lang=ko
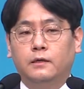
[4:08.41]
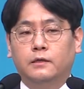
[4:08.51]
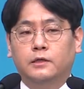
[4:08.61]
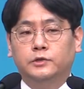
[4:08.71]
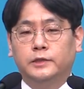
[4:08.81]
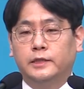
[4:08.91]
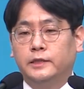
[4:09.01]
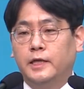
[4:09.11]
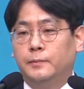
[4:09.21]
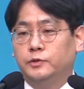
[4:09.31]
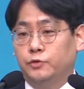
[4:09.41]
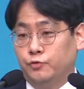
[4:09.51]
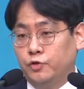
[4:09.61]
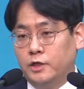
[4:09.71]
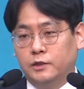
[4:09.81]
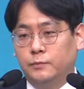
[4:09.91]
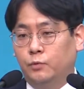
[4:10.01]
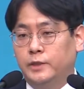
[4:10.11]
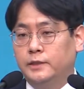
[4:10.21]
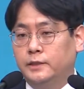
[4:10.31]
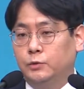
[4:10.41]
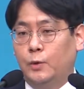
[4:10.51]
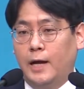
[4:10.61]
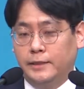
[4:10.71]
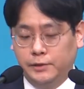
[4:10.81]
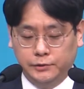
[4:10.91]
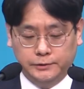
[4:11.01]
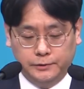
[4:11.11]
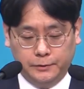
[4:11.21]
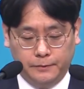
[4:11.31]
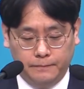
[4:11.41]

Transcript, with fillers: 그것을 기대하면서 유학을 보낸 길도 아니었어요.